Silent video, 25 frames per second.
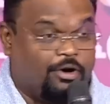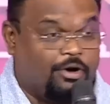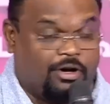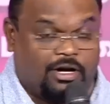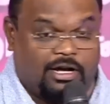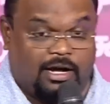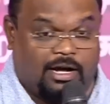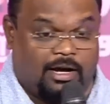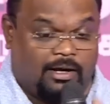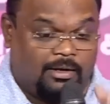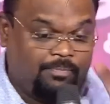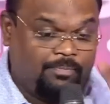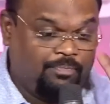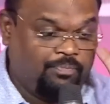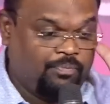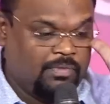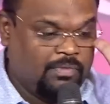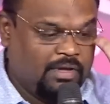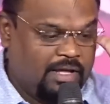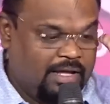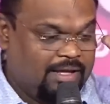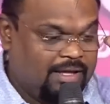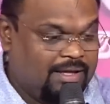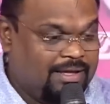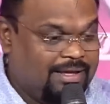போகிறார்
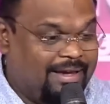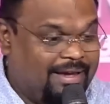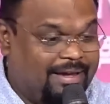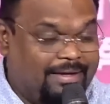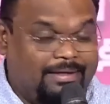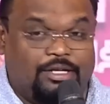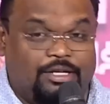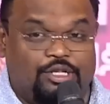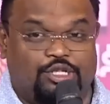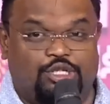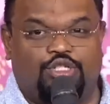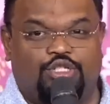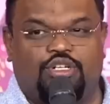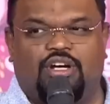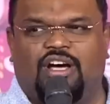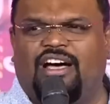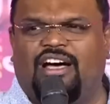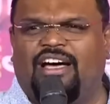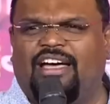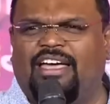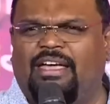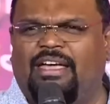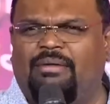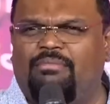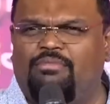இட் இஸ்
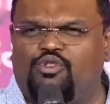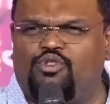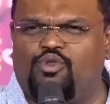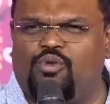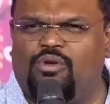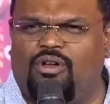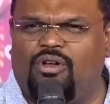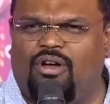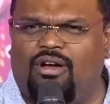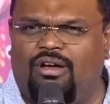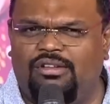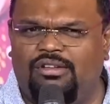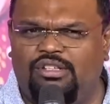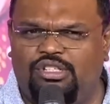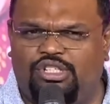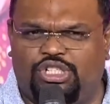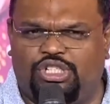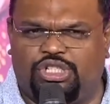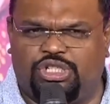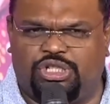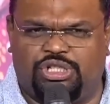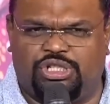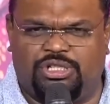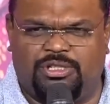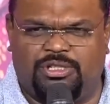டைம் டு லான்ச்